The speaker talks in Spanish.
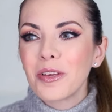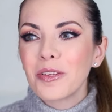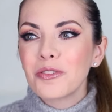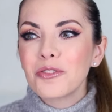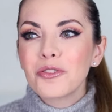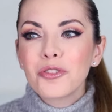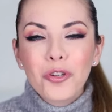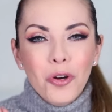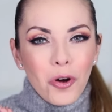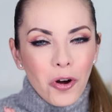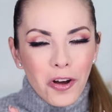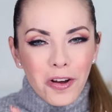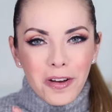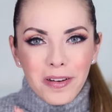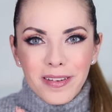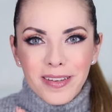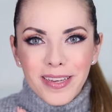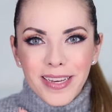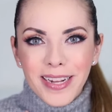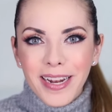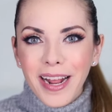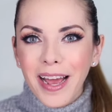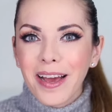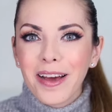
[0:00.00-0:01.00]
Yo
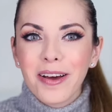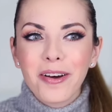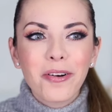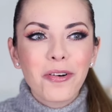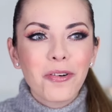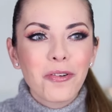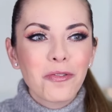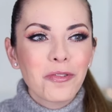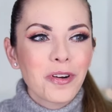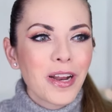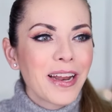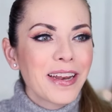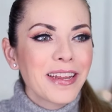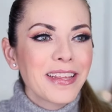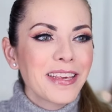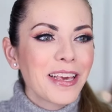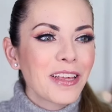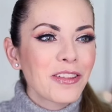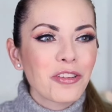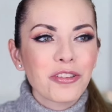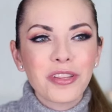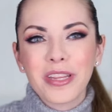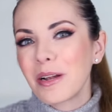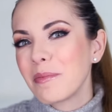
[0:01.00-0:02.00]
era una
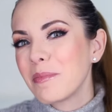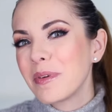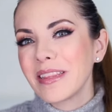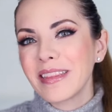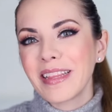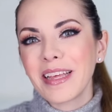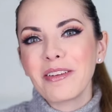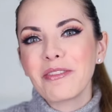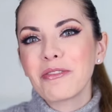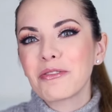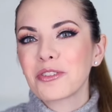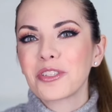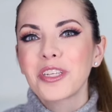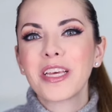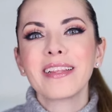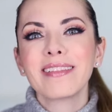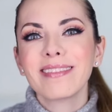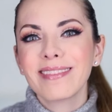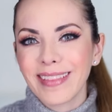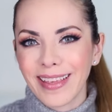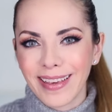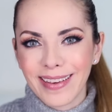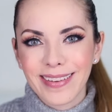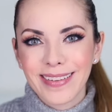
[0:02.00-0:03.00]
niña totalmente
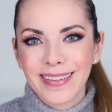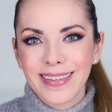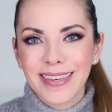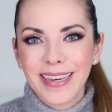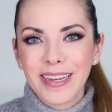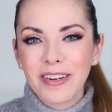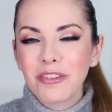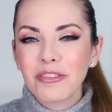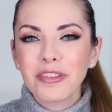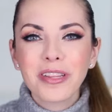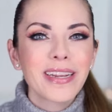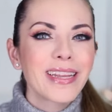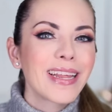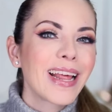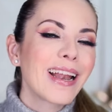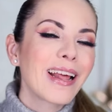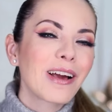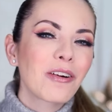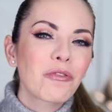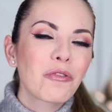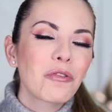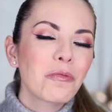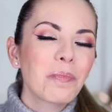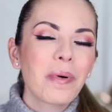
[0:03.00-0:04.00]
inocente, que no tenía
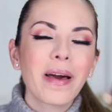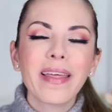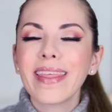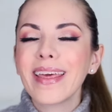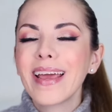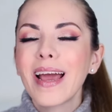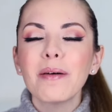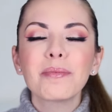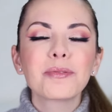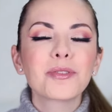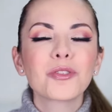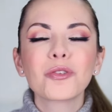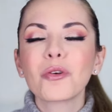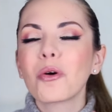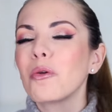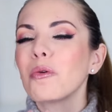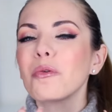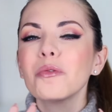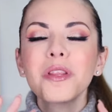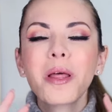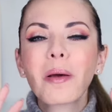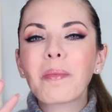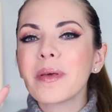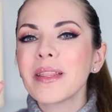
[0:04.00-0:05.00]
la culpa de
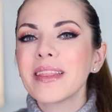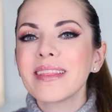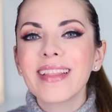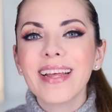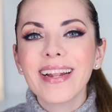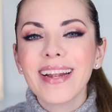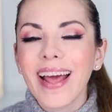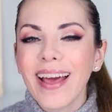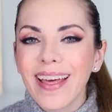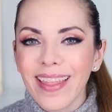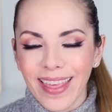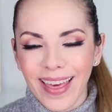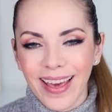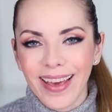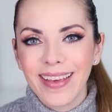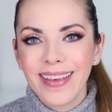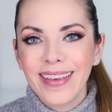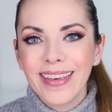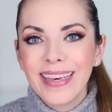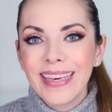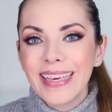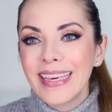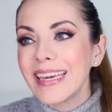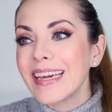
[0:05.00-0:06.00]
absolutamente nada
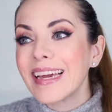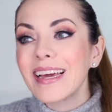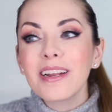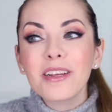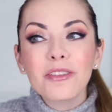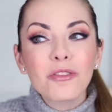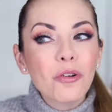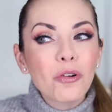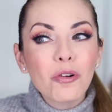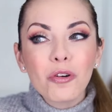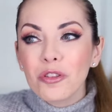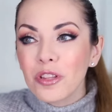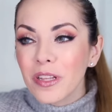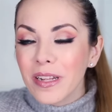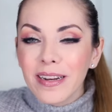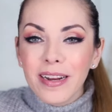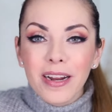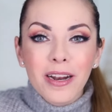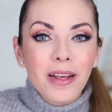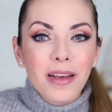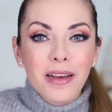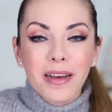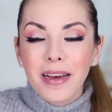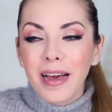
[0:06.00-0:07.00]
y que le tocó
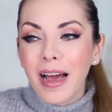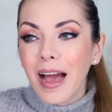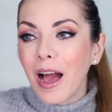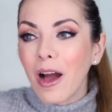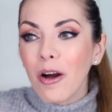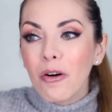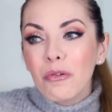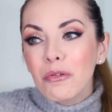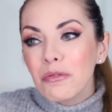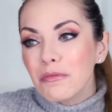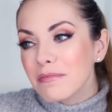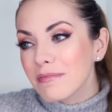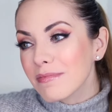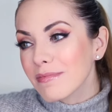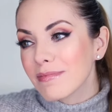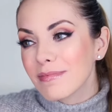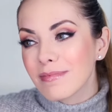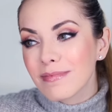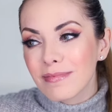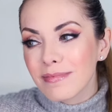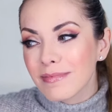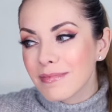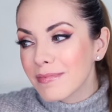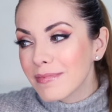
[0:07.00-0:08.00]
tener a un
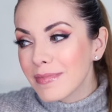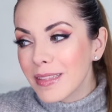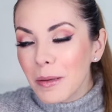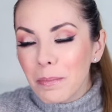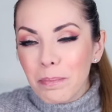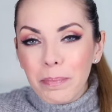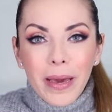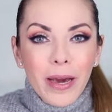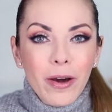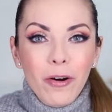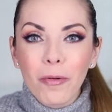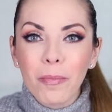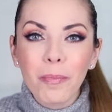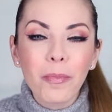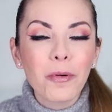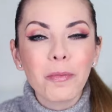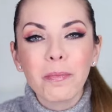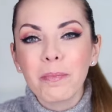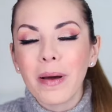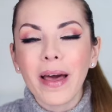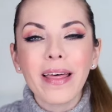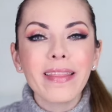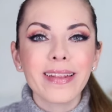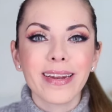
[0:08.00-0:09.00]
tipejo
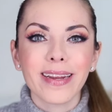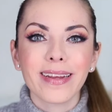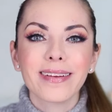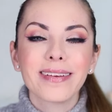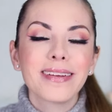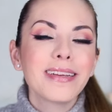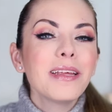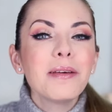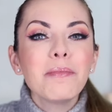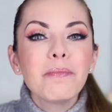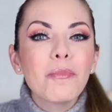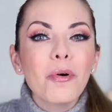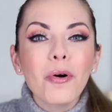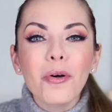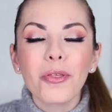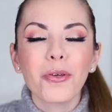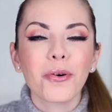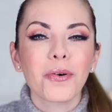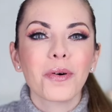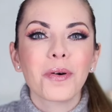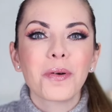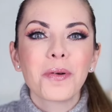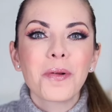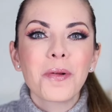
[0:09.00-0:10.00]
por padre, ni
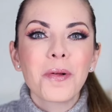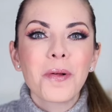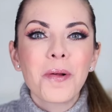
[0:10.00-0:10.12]
modo.